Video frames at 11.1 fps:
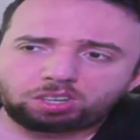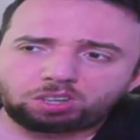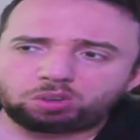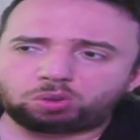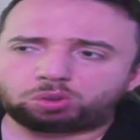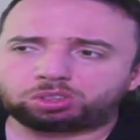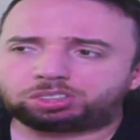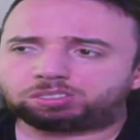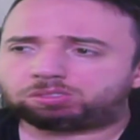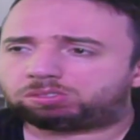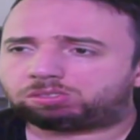Und
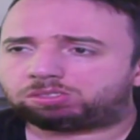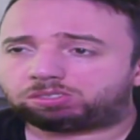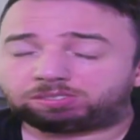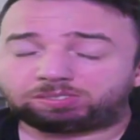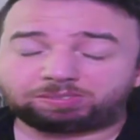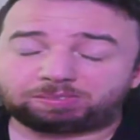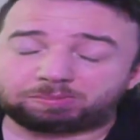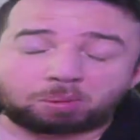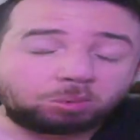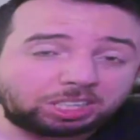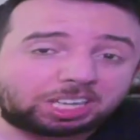man
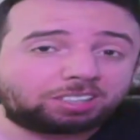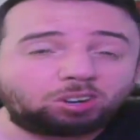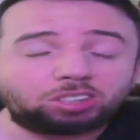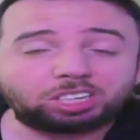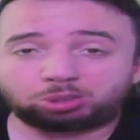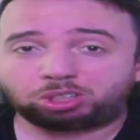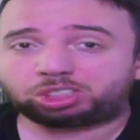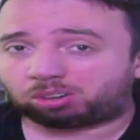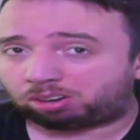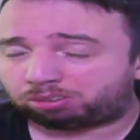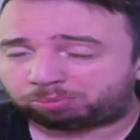muss halt auch natürlich
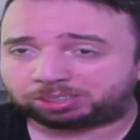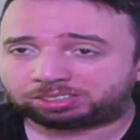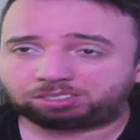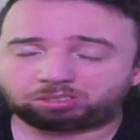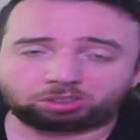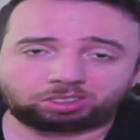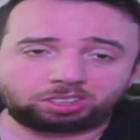auch aufpassen und